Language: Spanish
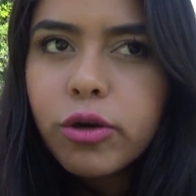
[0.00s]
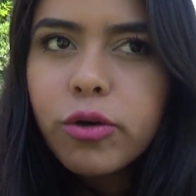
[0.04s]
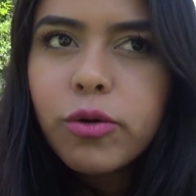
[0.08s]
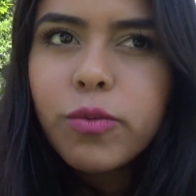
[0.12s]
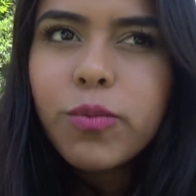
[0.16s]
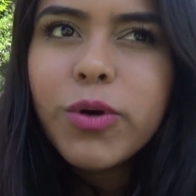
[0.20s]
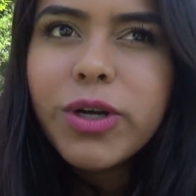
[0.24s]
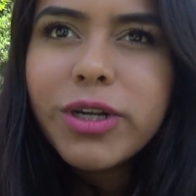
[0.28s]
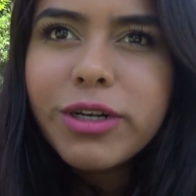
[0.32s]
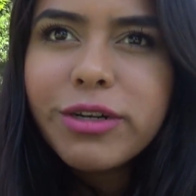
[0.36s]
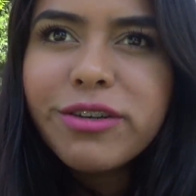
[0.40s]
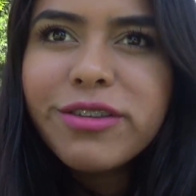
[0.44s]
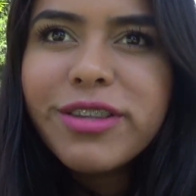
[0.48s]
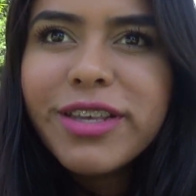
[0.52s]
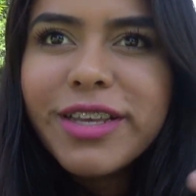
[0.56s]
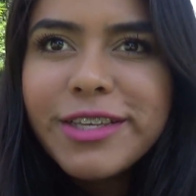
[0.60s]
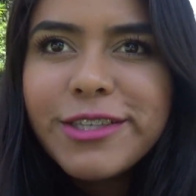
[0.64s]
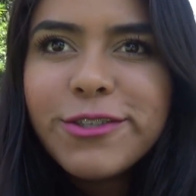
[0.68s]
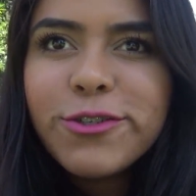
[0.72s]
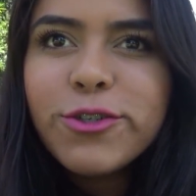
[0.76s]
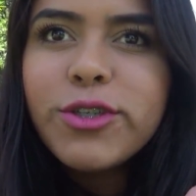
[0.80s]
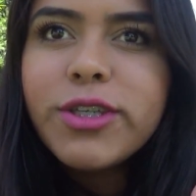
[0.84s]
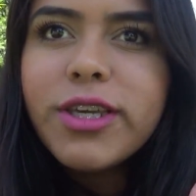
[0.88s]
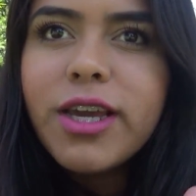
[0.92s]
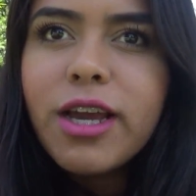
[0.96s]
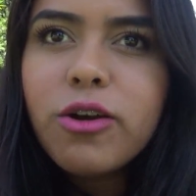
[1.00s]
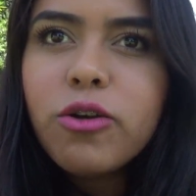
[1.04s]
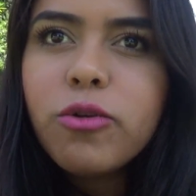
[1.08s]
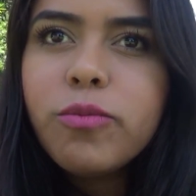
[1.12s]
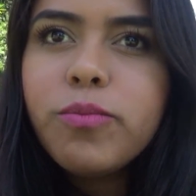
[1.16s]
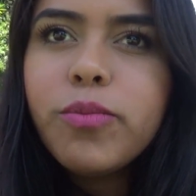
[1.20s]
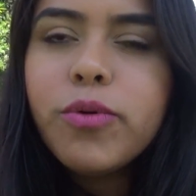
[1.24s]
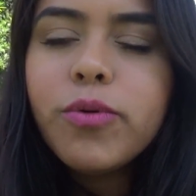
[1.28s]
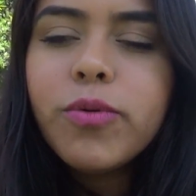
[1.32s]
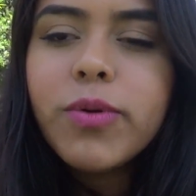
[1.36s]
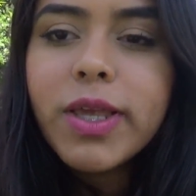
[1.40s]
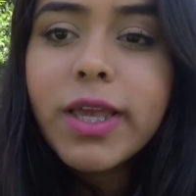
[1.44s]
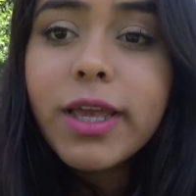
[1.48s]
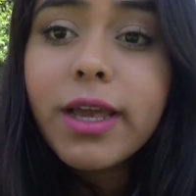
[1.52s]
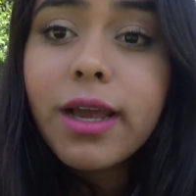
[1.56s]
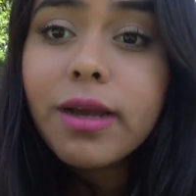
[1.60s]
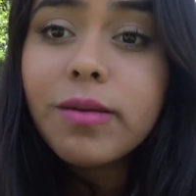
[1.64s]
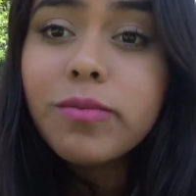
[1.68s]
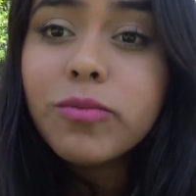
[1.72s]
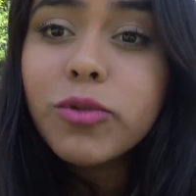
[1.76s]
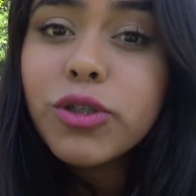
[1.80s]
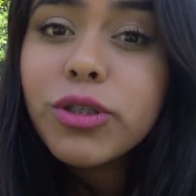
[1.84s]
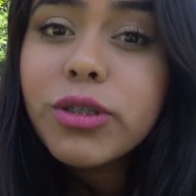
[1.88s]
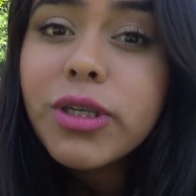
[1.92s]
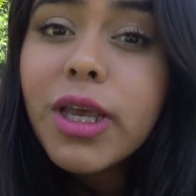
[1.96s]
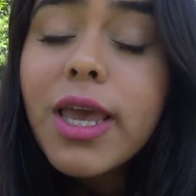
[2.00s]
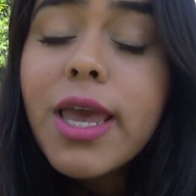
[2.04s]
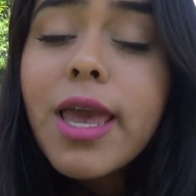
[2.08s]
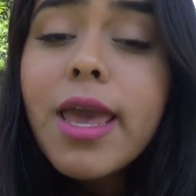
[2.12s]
o bueno de hecho ya lo publicamos